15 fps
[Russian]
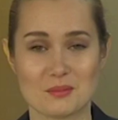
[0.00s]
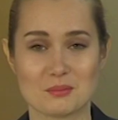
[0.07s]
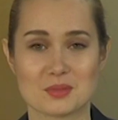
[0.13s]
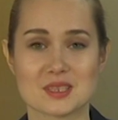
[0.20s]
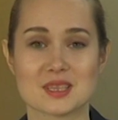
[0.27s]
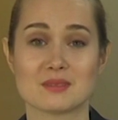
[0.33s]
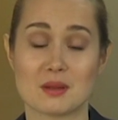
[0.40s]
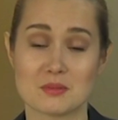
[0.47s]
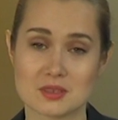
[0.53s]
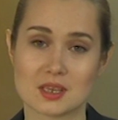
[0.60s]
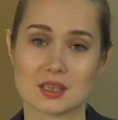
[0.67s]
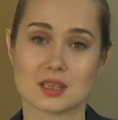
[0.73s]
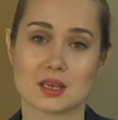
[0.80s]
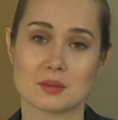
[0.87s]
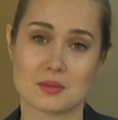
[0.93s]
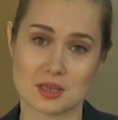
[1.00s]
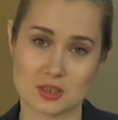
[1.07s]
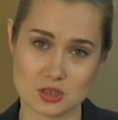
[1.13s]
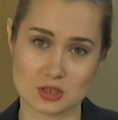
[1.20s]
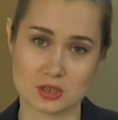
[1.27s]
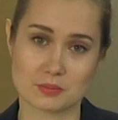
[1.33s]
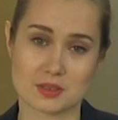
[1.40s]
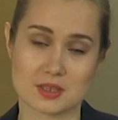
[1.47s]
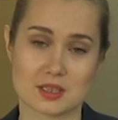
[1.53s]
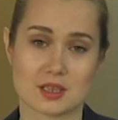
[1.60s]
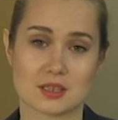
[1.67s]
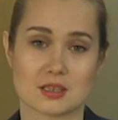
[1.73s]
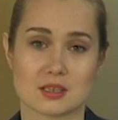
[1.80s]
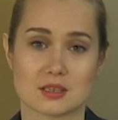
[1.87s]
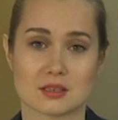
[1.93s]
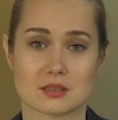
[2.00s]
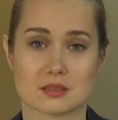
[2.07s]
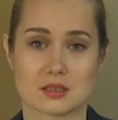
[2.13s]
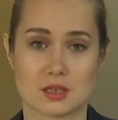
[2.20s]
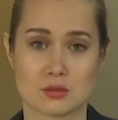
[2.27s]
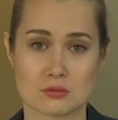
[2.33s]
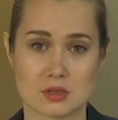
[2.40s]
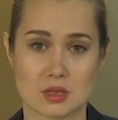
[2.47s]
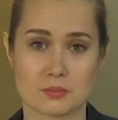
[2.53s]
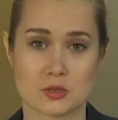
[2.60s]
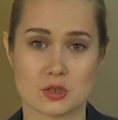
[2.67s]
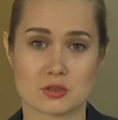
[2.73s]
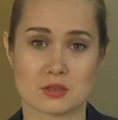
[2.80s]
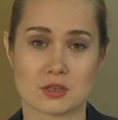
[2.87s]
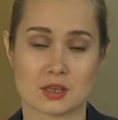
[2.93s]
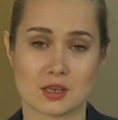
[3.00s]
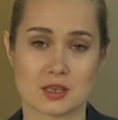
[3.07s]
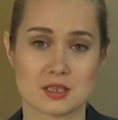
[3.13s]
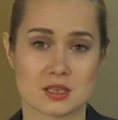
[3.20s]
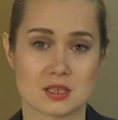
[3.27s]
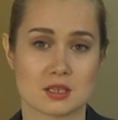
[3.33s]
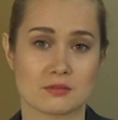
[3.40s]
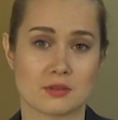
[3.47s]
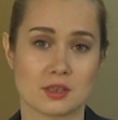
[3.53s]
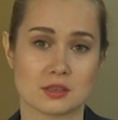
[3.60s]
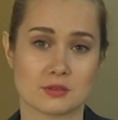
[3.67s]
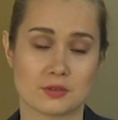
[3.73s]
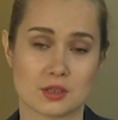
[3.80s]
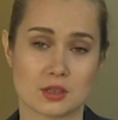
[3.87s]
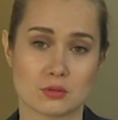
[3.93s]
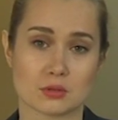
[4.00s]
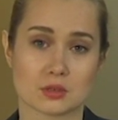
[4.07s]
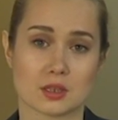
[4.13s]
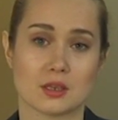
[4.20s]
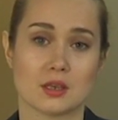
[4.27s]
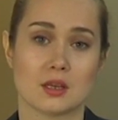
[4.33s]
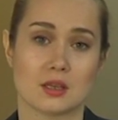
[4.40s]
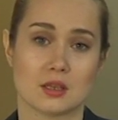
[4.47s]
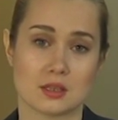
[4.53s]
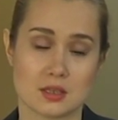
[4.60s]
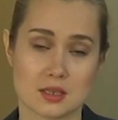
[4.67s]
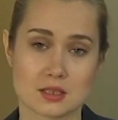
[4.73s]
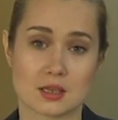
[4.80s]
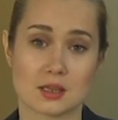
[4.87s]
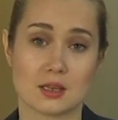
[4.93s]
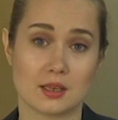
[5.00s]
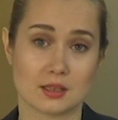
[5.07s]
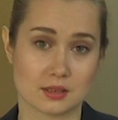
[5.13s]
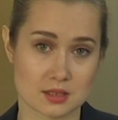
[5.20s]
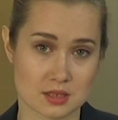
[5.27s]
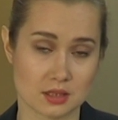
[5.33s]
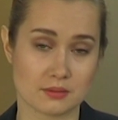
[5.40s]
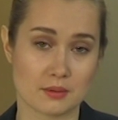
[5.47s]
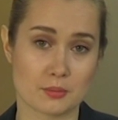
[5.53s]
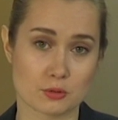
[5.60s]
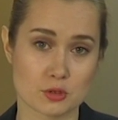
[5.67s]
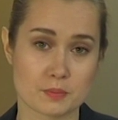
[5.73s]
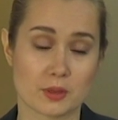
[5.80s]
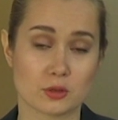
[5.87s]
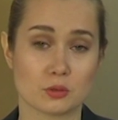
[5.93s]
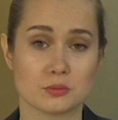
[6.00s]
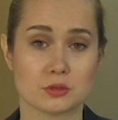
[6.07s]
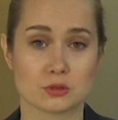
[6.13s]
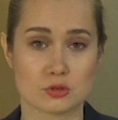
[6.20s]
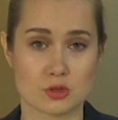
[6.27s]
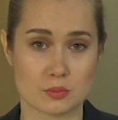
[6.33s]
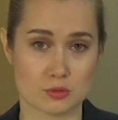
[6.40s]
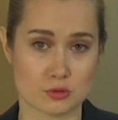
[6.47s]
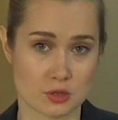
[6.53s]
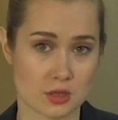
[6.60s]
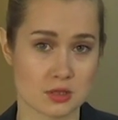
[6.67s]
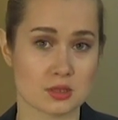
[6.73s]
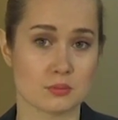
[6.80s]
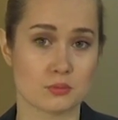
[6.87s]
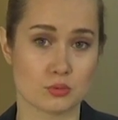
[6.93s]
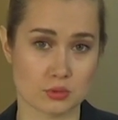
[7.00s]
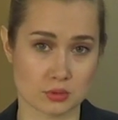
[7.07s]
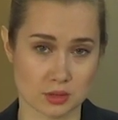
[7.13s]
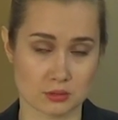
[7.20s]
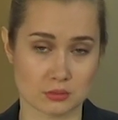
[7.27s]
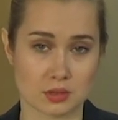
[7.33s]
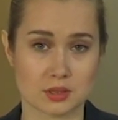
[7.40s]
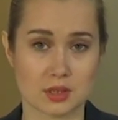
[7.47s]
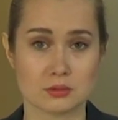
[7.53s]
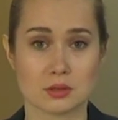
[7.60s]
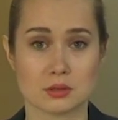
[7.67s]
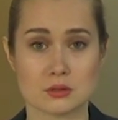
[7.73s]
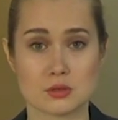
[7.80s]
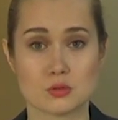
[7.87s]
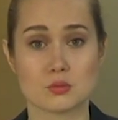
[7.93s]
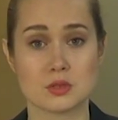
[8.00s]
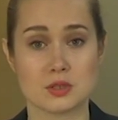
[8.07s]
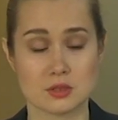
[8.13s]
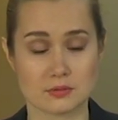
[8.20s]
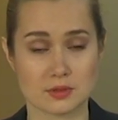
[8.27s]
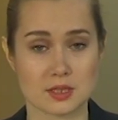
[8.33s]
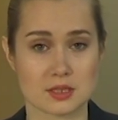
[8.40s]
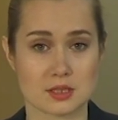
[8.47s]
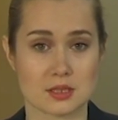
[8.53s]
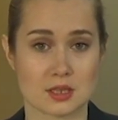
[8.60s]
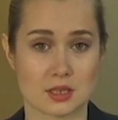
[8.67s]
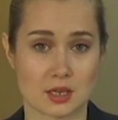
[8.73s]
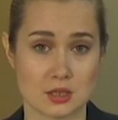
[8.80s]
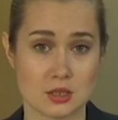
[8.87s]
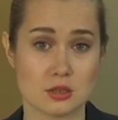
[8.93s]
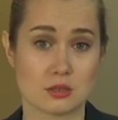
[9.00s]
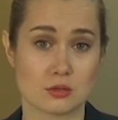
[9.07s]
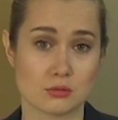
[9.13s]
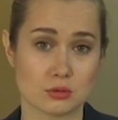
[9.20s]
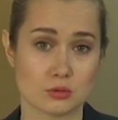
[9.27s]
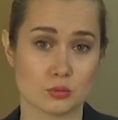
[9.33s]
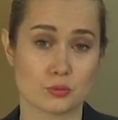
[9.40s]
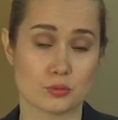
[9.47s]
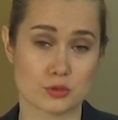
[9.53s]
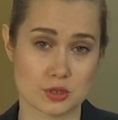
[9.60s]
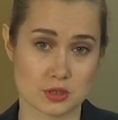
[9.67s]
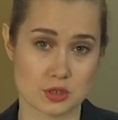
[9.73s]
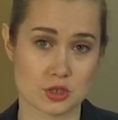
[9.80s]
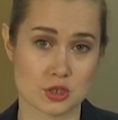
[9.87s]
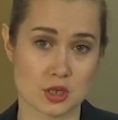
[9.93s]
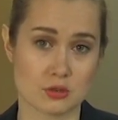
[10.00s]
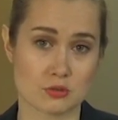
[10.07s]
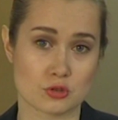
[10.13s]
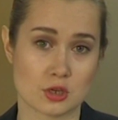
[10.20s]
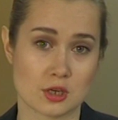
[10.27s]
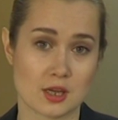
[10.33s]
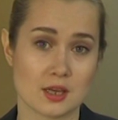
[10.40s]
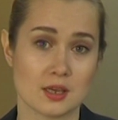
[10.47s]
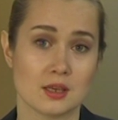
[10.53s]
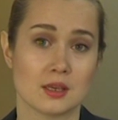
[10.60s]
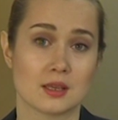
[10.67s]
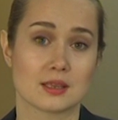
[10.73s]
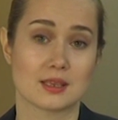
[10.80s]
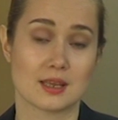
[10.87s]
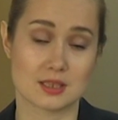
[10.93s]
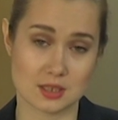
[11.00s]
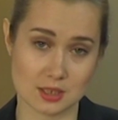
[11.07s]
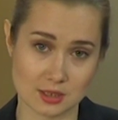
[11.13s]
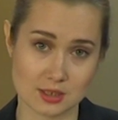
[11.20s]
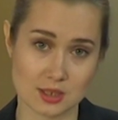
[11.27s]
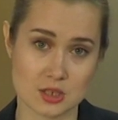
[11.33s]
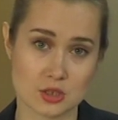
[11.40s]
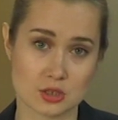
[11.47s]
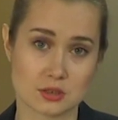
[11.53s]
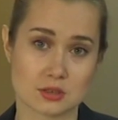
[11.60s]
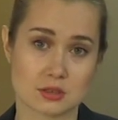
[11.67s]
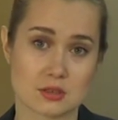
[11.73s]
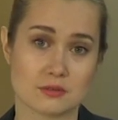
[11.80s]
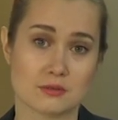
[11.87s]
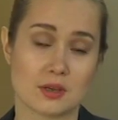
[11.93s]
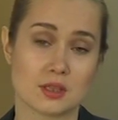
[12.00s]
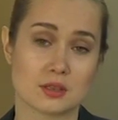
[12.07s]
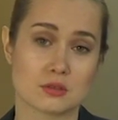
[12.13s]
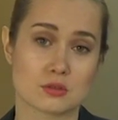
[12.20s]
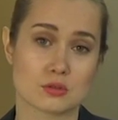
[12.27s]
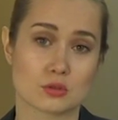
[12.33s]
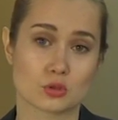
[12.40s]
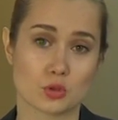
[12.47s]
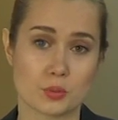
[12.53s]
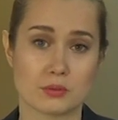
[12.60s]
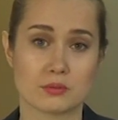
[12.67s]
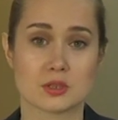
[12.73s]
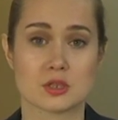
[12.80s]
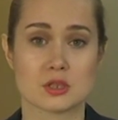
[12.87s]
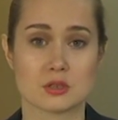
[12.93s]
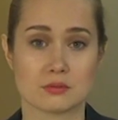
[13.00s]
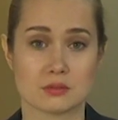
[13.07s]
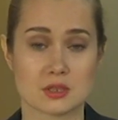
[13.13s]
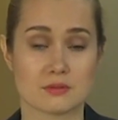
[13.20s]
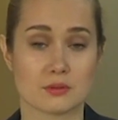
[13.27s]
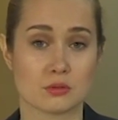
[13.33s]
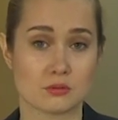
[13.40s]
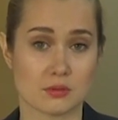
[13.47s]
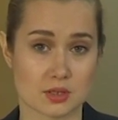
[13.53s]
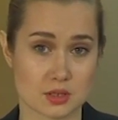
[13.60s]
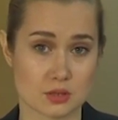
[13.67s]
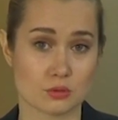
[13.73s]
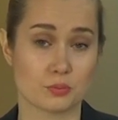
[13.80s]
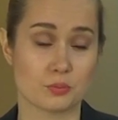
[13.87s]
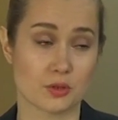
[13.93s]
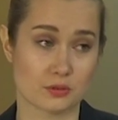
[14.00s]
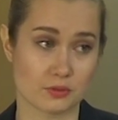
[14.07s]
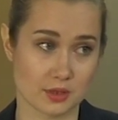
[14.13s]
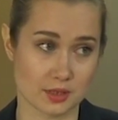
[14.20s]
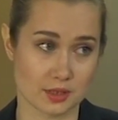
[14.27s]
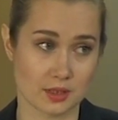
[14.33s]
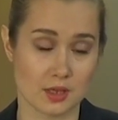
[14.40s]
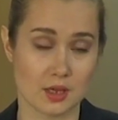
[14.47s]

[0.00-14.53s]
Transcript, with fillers: По словам Николая Мякшина, председателя Союза общественных организаций инвалидов региона, несколько лет назад вопрос подобный тоже обсуждался бурно, но тогда удалось убедить власти сохранить льготу по содержанию жилья для тех граждан с инвалидностью, кто приватизировал свою квартиру впервые.